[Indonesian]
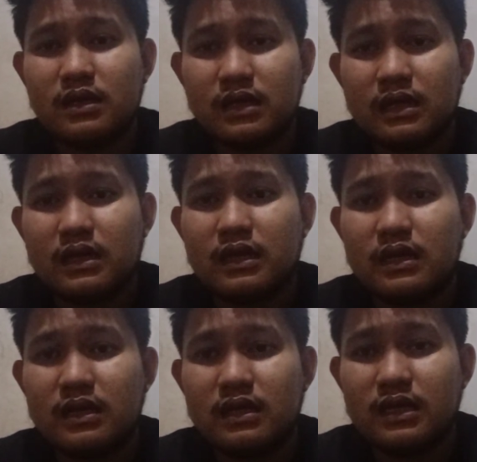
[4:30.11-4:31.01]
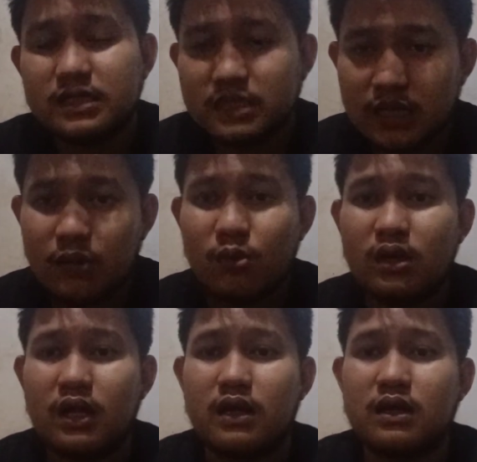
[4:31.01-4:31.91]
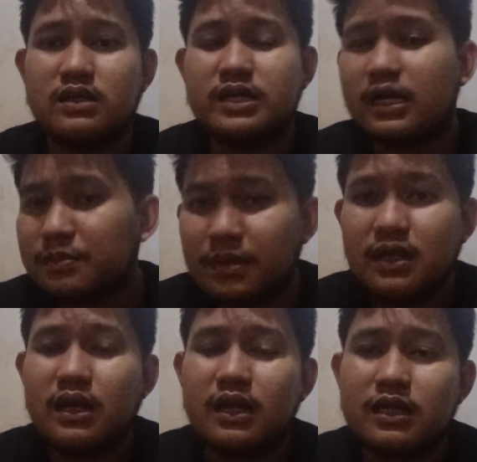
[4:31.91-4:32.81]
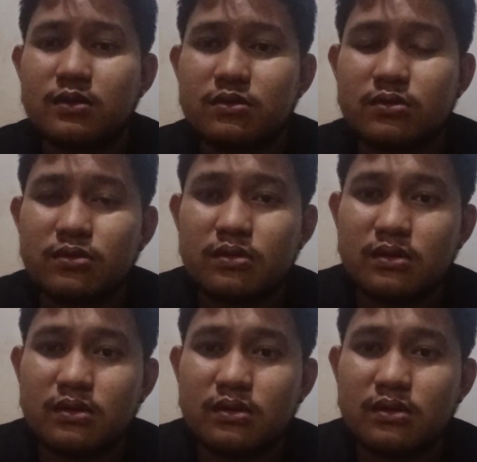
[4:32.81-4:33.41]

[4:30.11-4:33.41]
ih kasihan orang jahat benar kayak itu tuh